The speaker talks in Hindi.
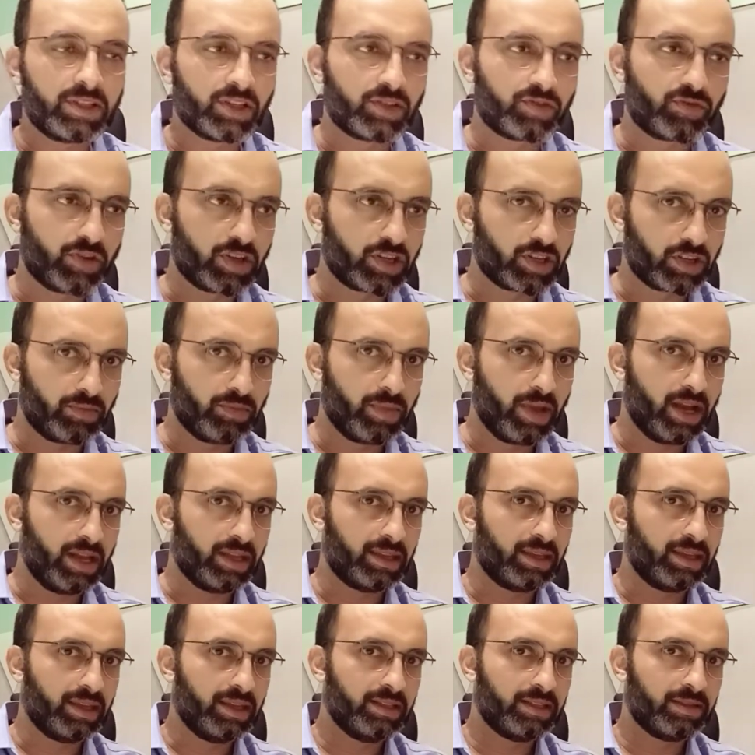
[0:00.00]
सिचुएशन में
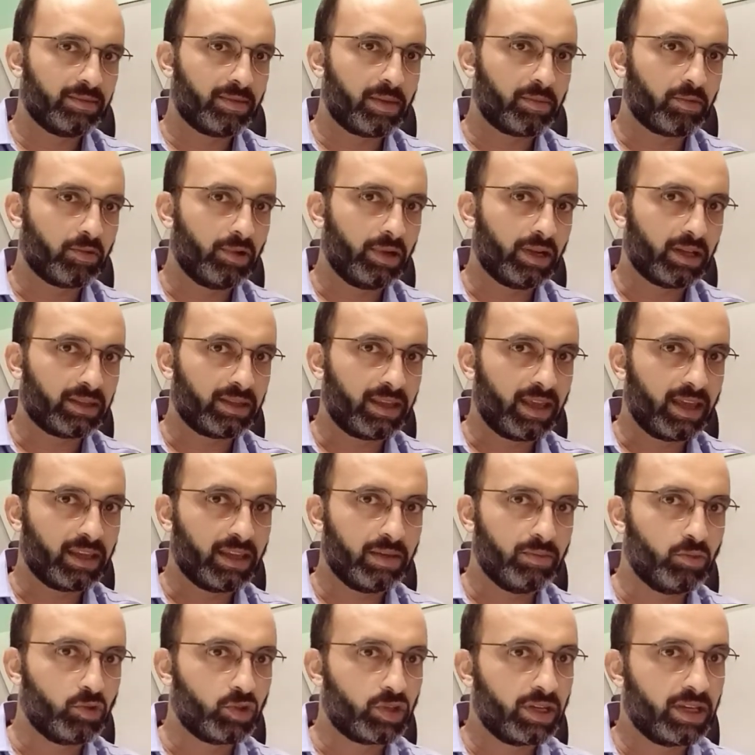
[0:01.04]
आते हैं जब आपको लगता है
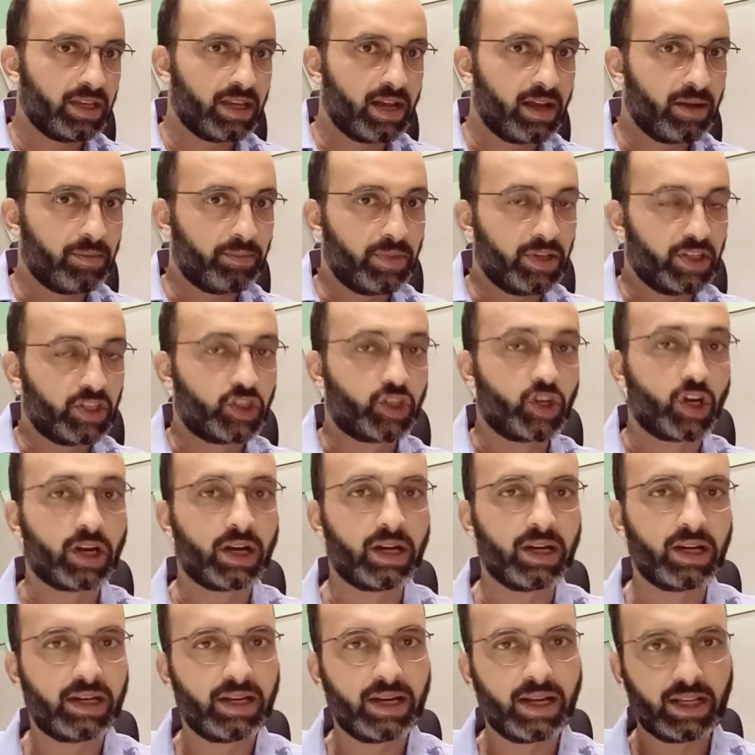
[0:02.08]
कि मुझे यहाँ पे
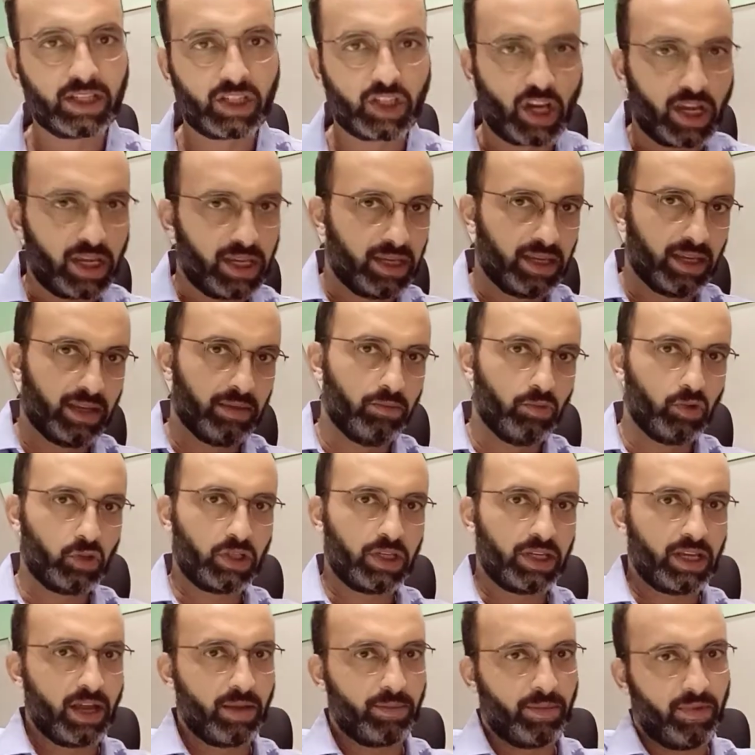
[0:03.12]
झगड़ना चाहिए
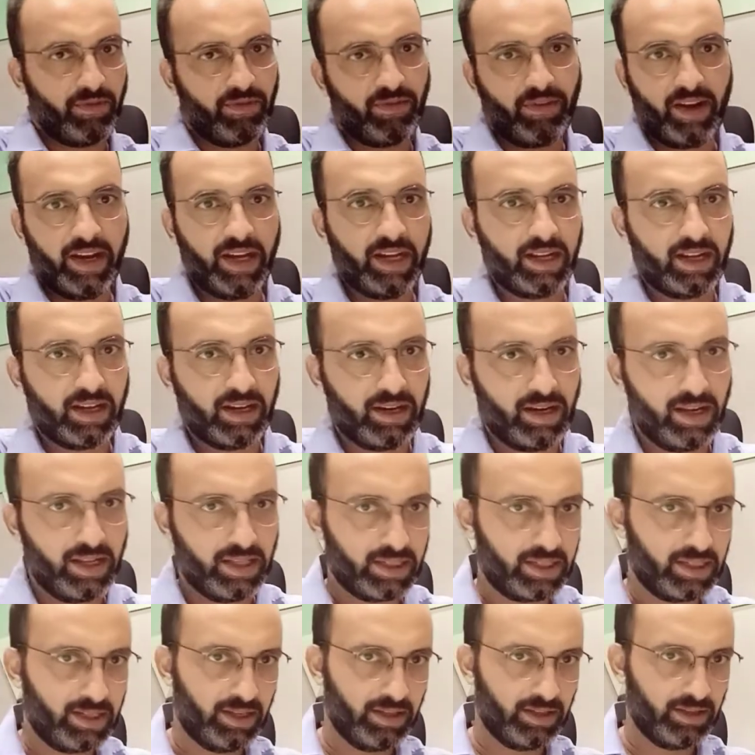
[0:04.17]
मुझे यहाँ पे फाइट करना
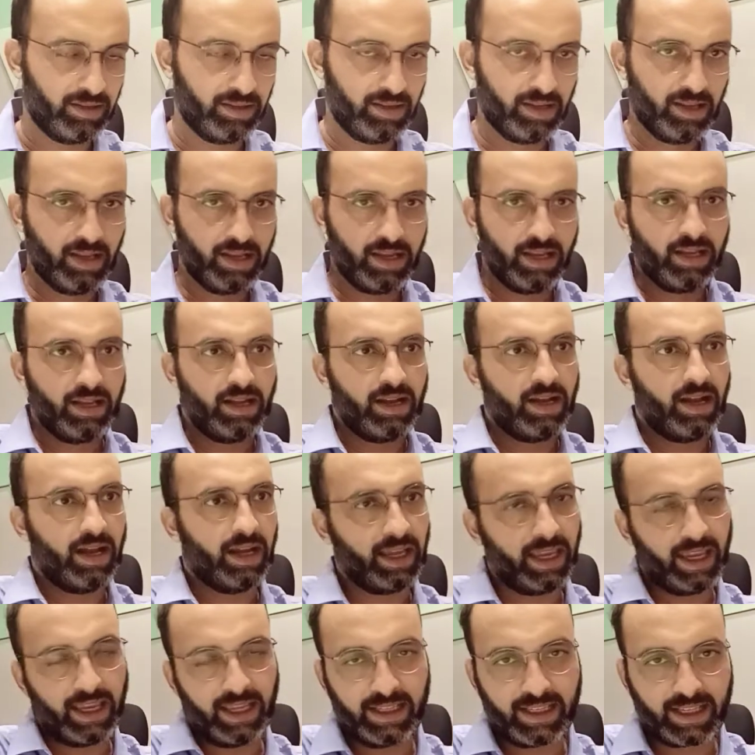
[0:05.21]
चाहिए
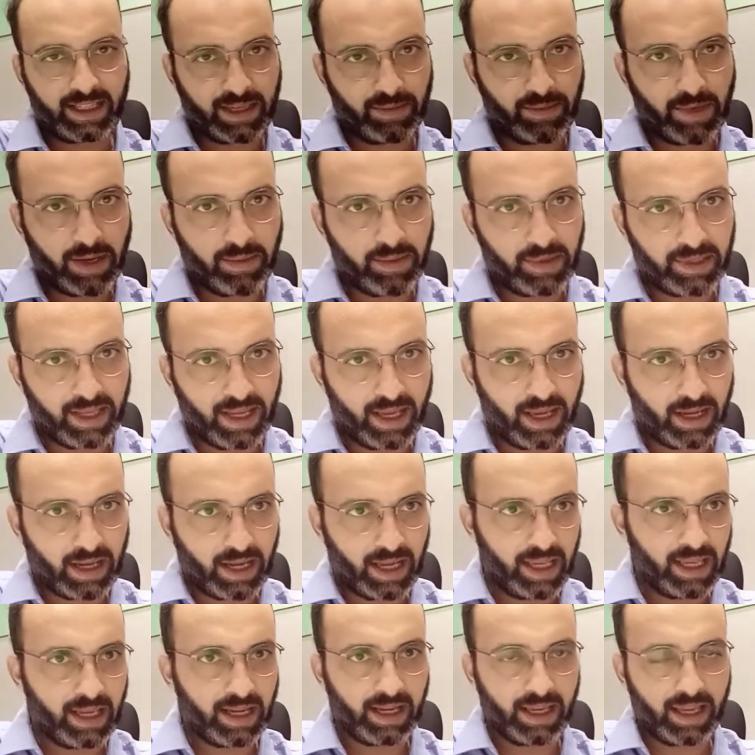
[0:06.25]
अगेन जैसे मैंने बताया
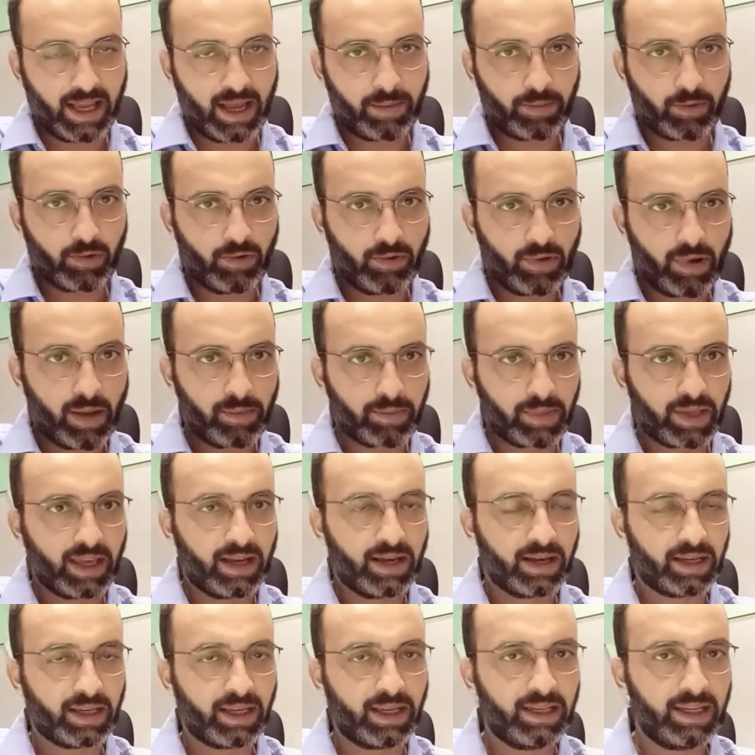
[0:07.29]
कहीं कहीं आपको आपके
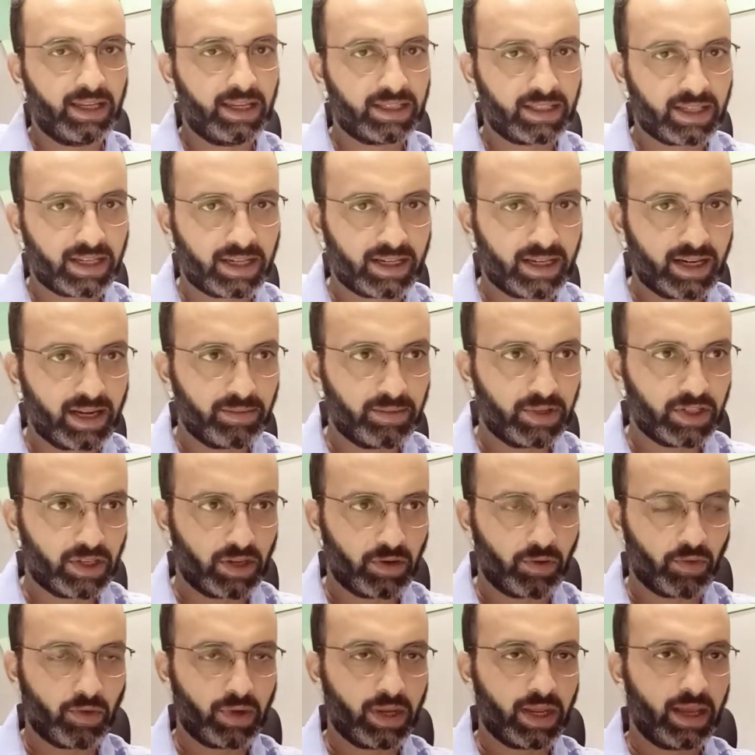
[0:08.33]
हक के लिए झगड़ना भी
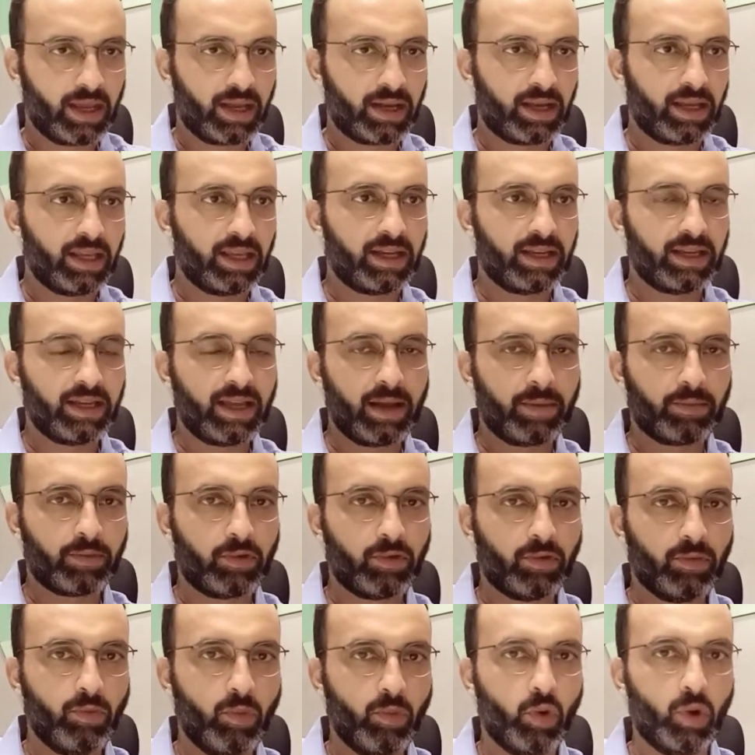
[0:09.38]
ज़रूरी है कहीं कहीं
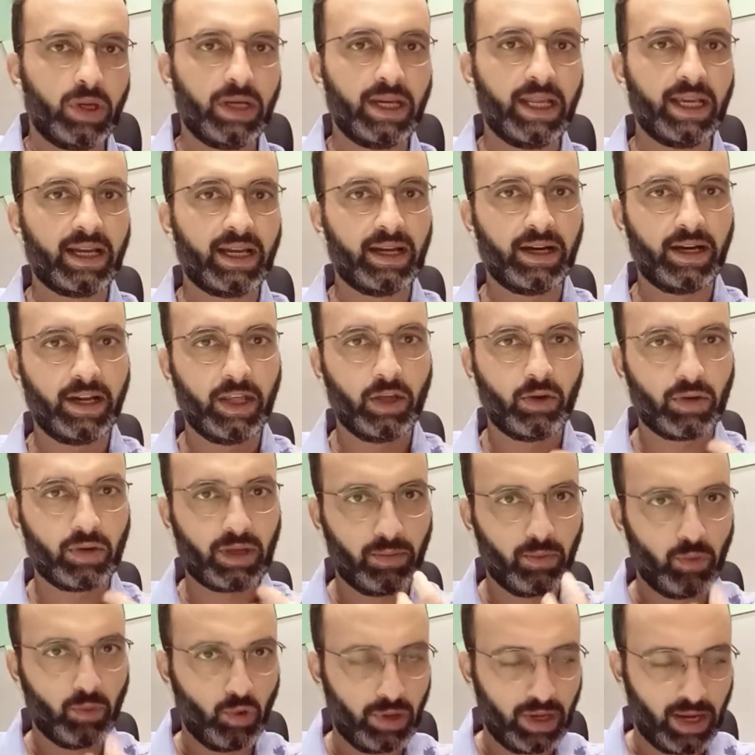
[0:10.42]
आपको बोल्डली खड़े
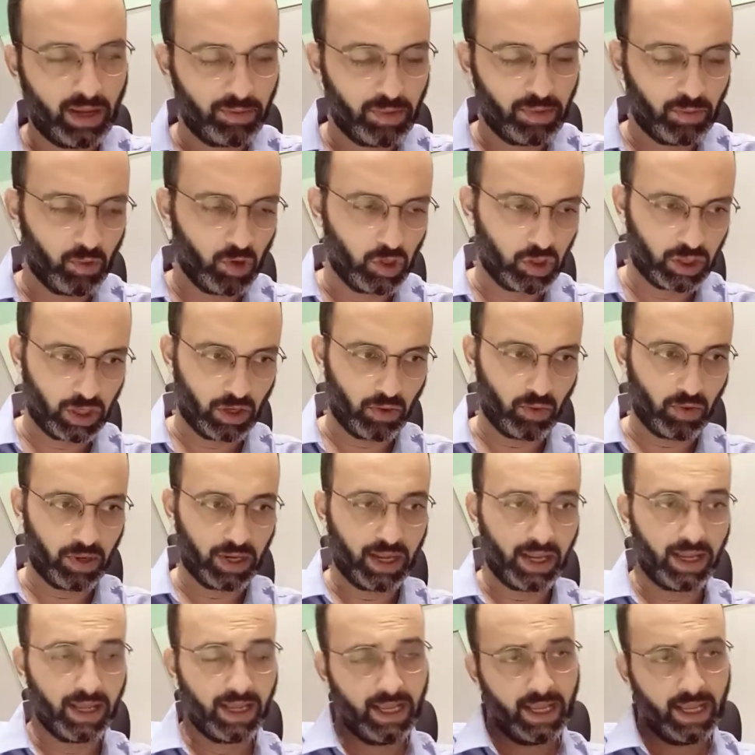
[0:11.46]
होकर बोलना भी बहुत ज़रूरी है